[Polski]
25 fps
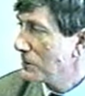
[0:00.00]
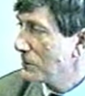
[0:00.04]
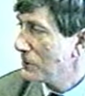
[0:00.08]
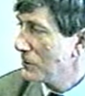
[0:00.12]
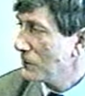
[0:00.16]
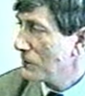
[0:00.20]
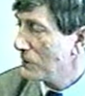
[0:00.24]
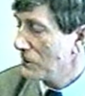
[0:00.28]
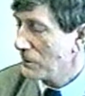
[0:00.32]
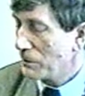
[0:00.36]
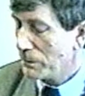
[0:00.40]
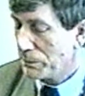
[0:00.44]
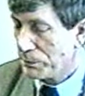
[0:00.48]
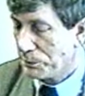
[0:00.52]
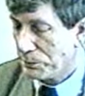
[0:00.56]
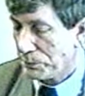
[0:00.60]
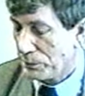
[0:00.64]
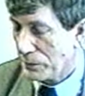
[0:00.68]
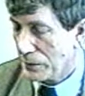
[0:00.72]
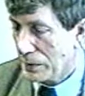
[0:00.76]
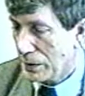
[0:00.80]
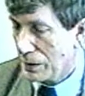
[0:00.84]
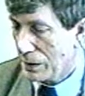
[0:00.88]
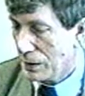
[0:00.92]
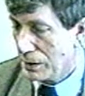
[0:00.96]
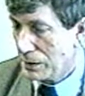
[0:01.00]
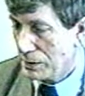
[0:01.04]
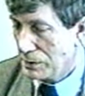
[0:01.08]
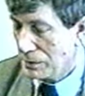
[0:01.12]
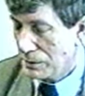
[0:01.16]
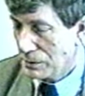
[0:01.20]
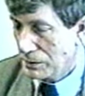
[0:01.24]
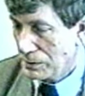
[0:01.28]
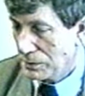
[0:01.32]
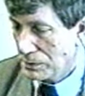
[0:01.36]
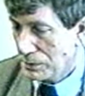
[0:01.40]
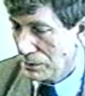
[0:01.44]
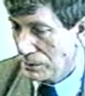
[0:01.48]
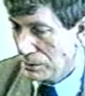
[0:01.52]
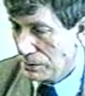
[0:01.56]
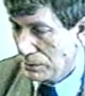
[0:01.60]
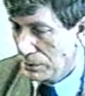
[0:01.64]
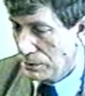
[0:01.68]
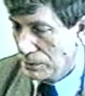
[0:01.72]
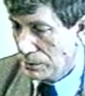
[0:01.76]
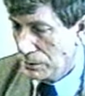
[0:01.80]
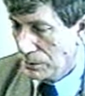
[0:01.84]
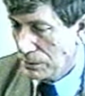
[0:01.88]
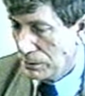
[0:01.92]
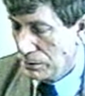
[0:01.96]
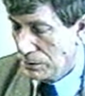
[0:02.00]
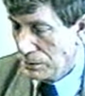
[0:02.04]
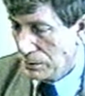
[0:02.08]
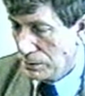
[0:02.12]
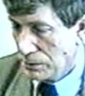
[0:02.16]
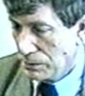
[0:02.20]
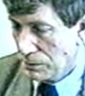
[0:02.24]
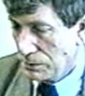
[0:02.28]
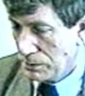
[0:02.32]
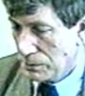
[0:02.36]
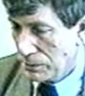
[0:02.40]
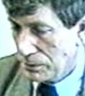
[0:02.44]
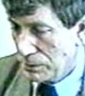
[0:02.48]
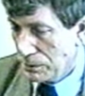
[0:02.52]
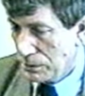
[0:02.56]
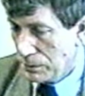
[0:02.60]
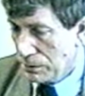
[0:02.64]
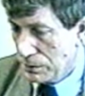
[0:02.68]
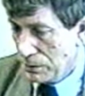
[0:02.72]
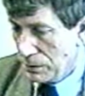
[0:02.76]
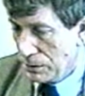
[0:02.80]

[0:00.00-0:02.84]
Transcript: Gmina Siedlec jest jedną z